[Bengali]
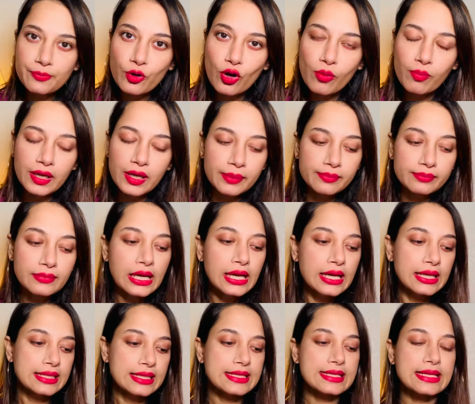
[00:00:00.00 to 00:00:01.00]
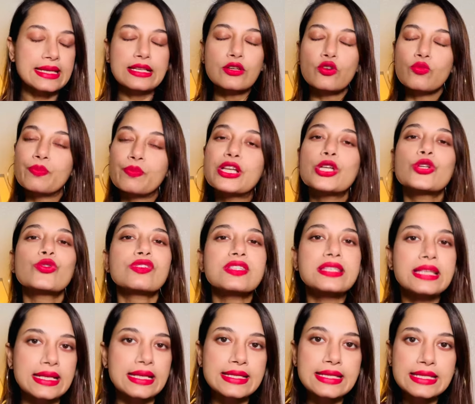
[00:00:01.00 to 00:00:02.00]
প্রবলেম স্কিন ভীষণ
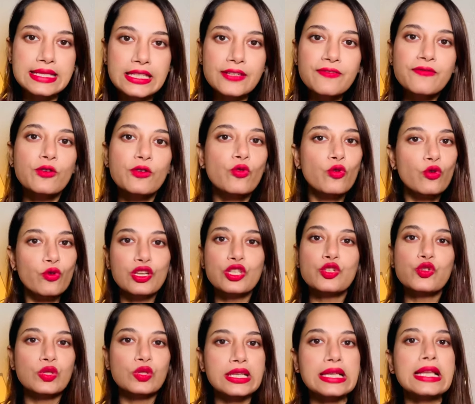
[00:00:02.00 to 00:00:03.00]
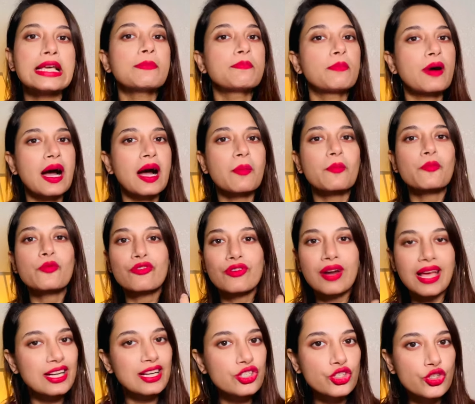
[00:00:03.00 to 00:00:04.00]
সেন্সিটিভ কোনো কিছু দিলেই বাম্প
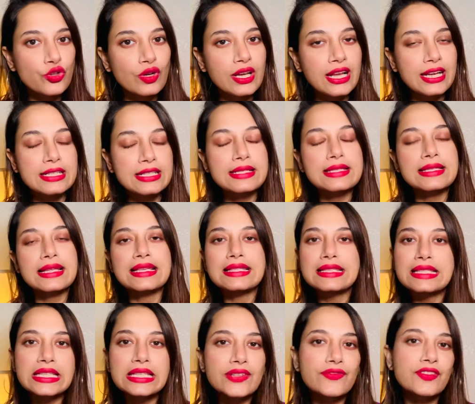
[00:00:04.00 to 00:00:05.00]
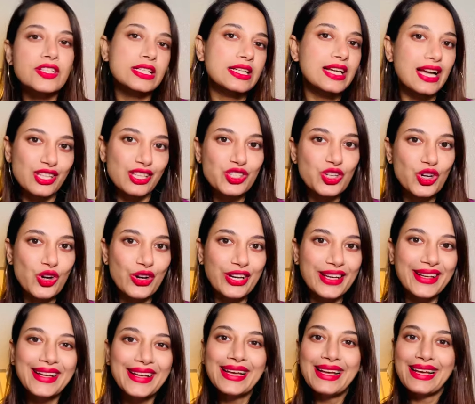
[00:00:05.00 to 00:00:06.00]
র্যাশ চলে আসে সেন্সিটিভিটি কাজ করে
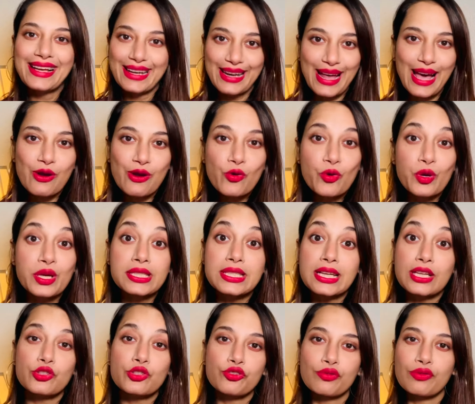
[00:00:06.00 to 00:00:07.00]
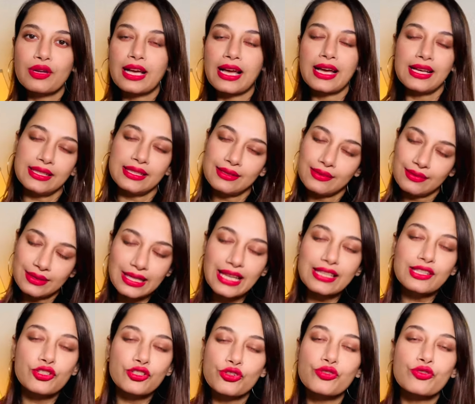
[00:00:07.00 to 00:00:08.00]
লাল হয়ে যায় চুলকায়
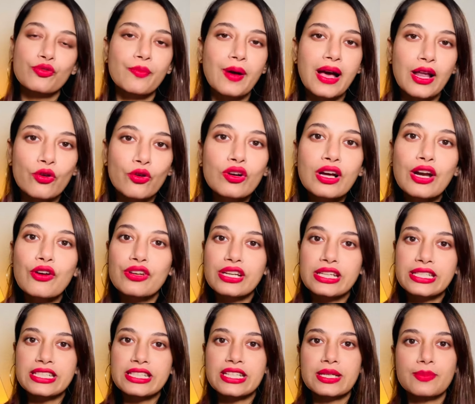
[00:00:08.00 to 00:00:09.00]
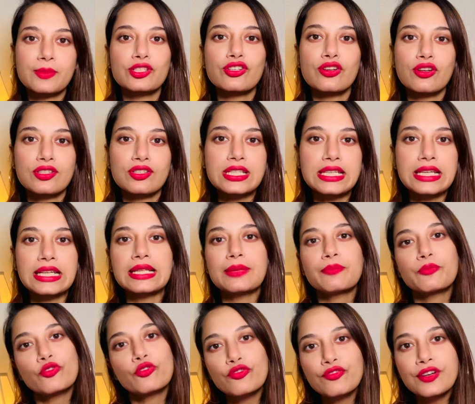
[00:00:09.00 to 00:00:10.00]
তাদের জন্য ভালো কারণ এটা ডার্মাটোলজিক্যালি
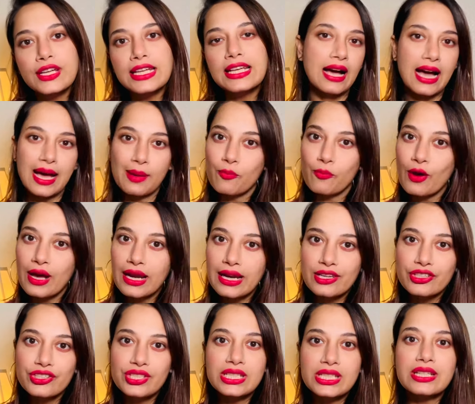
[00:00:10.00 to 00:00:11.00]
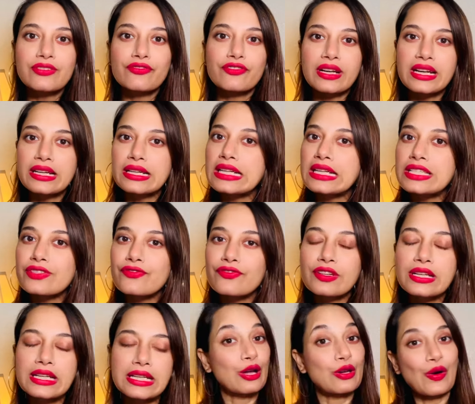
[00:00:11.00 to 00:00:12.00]
প্রুভেন হাইপো অ্যালার্জিক ফ্রেগ্রেন্স
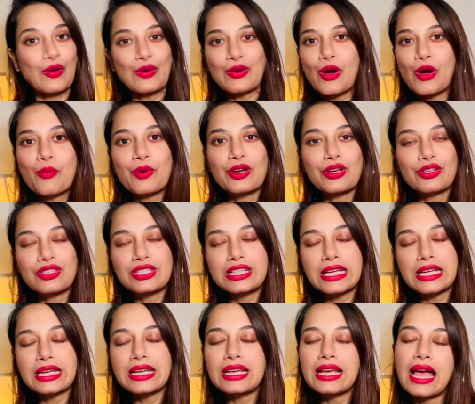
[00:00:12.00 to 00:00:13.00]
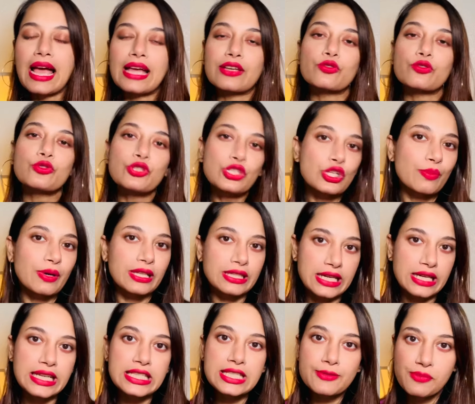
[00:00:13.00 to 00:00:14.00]
ফ্রি নন কমিডোজেনিক অ্যান্ড
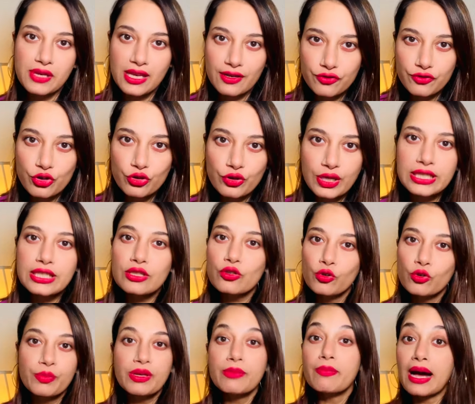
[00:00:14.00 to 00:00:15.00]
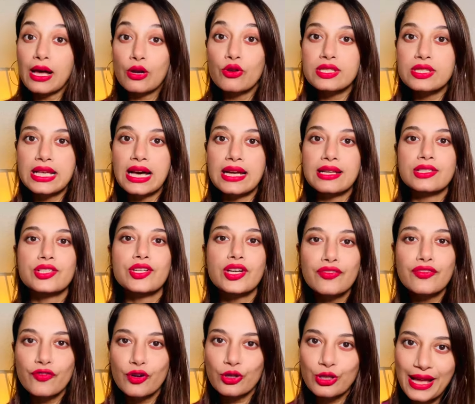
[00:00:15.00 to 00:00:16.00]
উচ্চমাত্রার স্পিএফ যুক্ত একটা খুবই ভালো সানস্ক্রিন
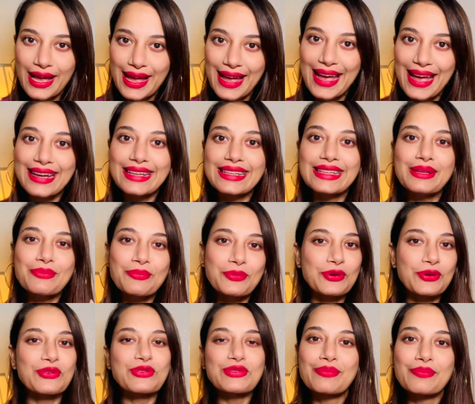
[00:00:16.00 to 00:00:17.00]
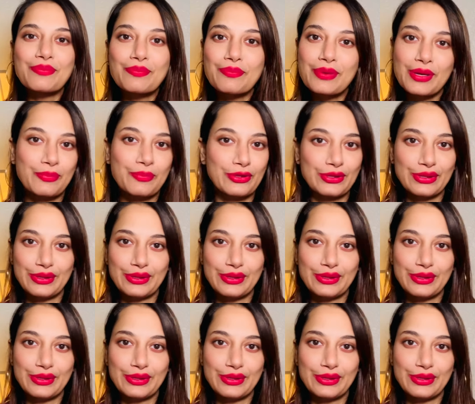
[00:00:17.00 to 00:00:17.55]
ফর দ্য অ্যাকনি প্রোন পিপল